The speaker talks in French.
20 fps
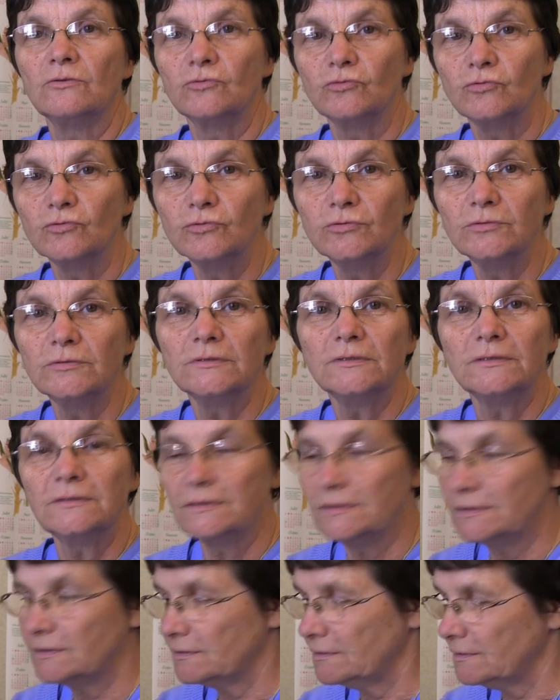D'où
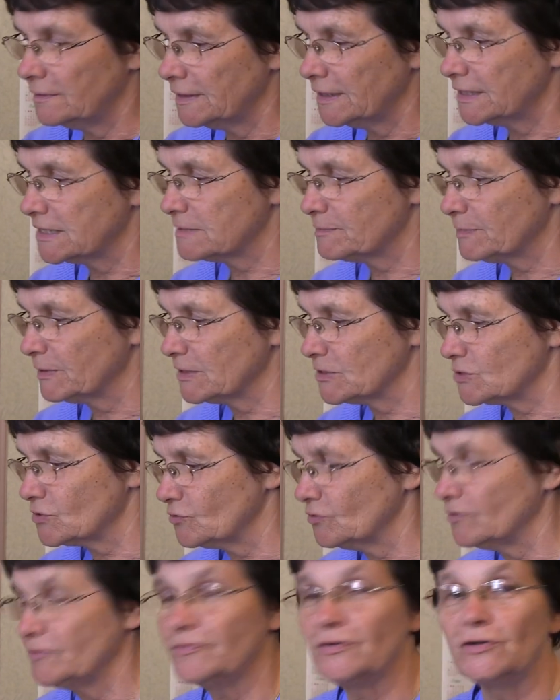
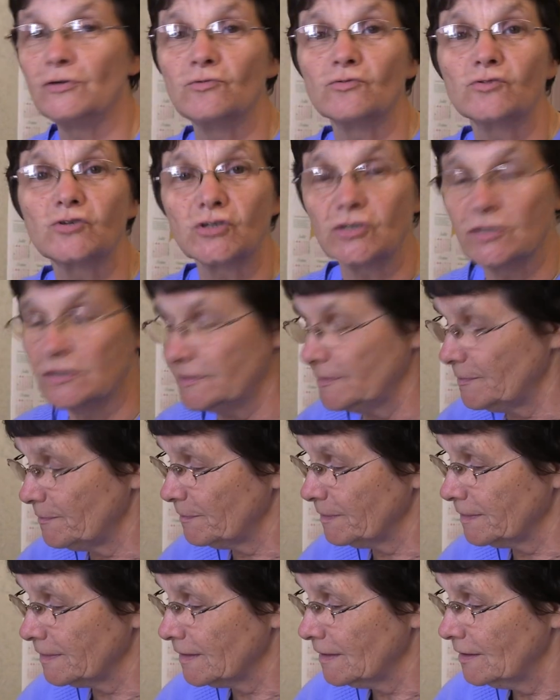l'expression, enfin le chant
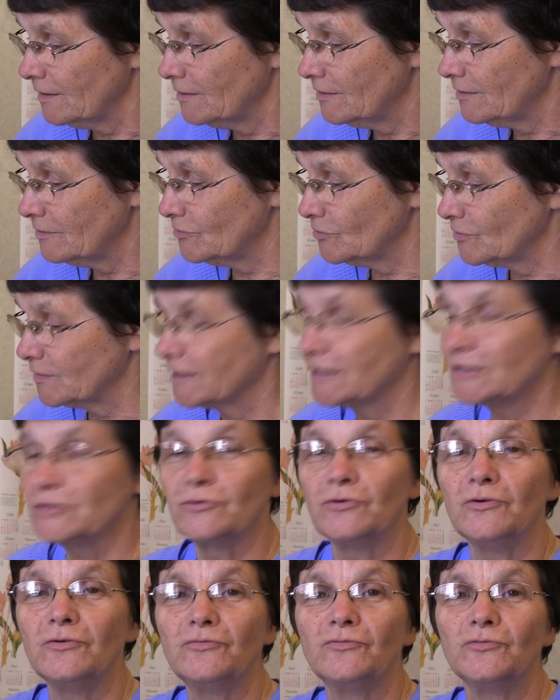de
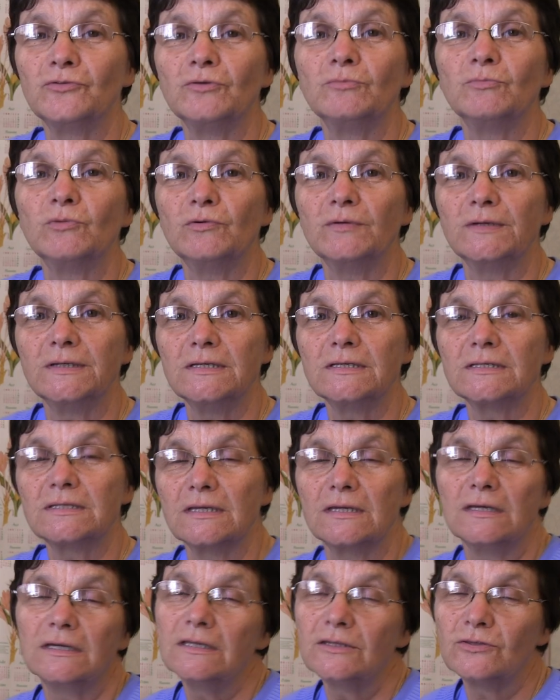triomphe de
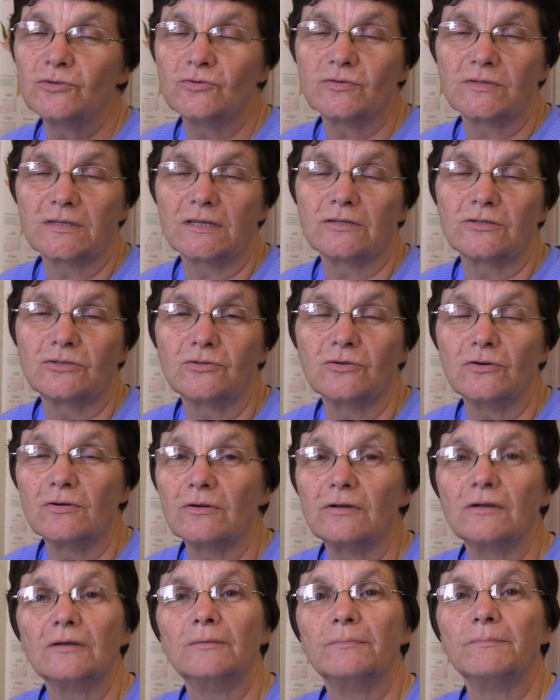Moïse et de sa
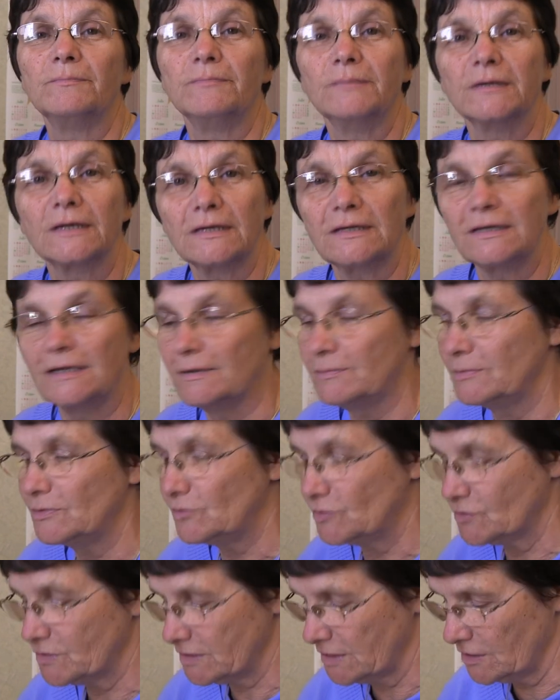sœur Myriam.
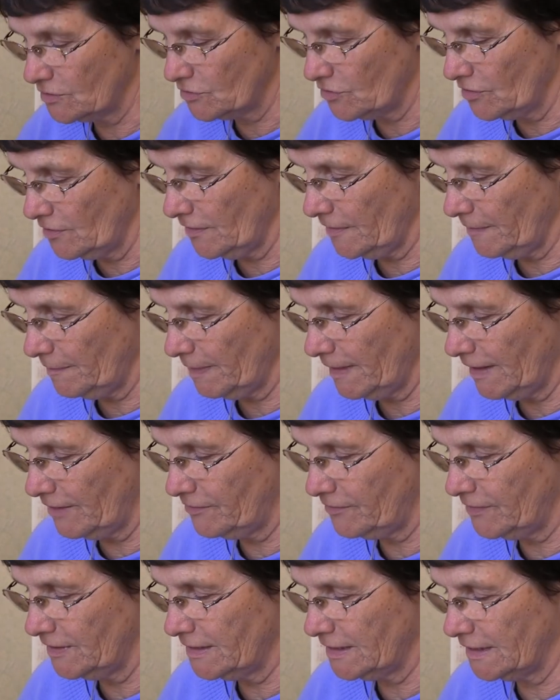Le Seigneur
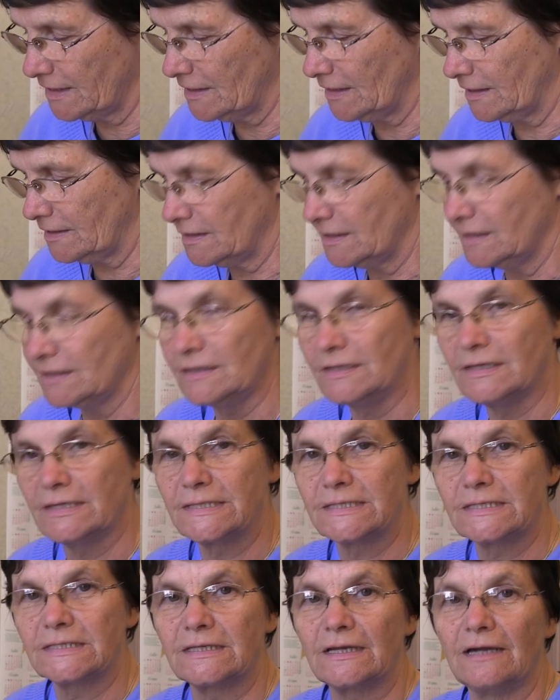a fait
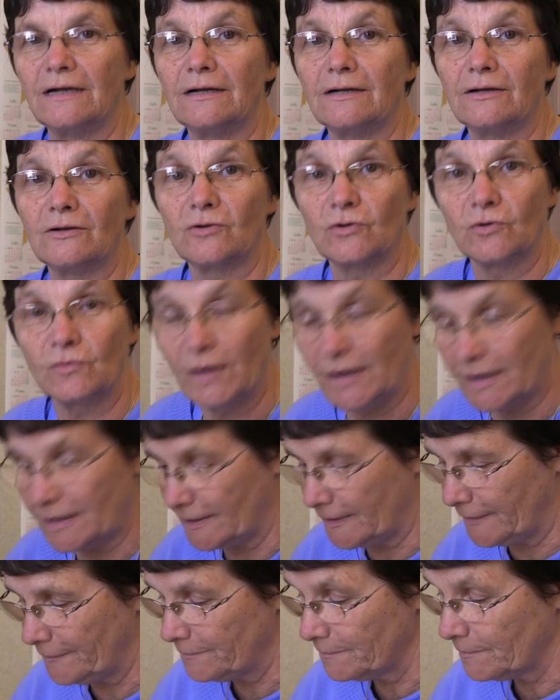éclater sa
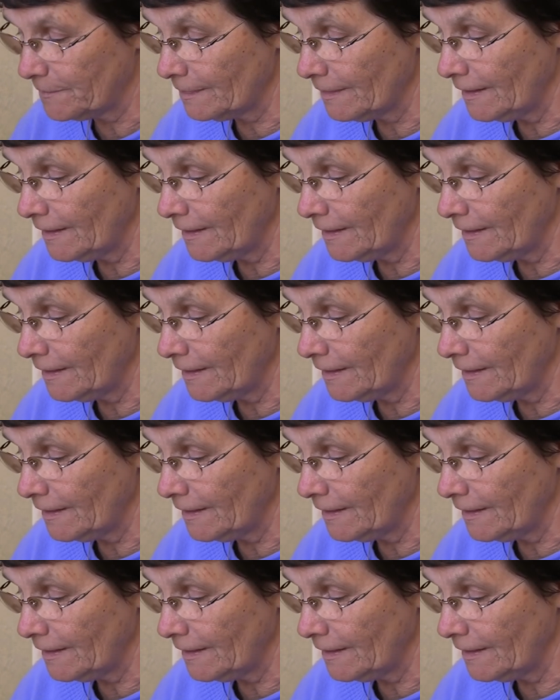gloire.